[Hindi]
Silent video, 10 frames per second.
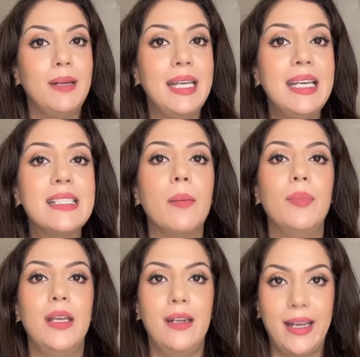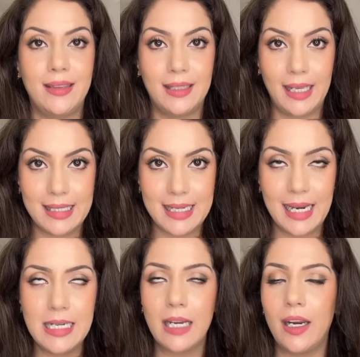प्लीज अपने नेक तक
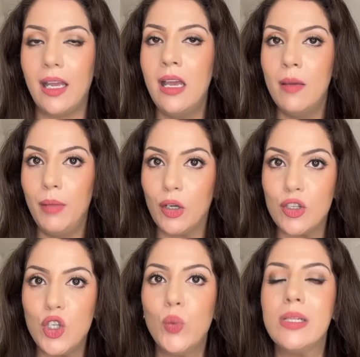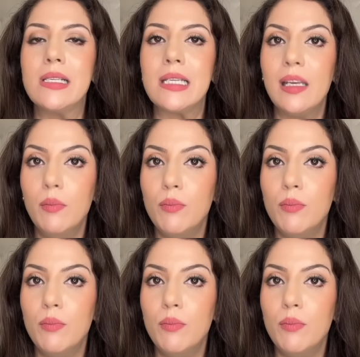एक्सटेंड करें बिकॉज यू विल सी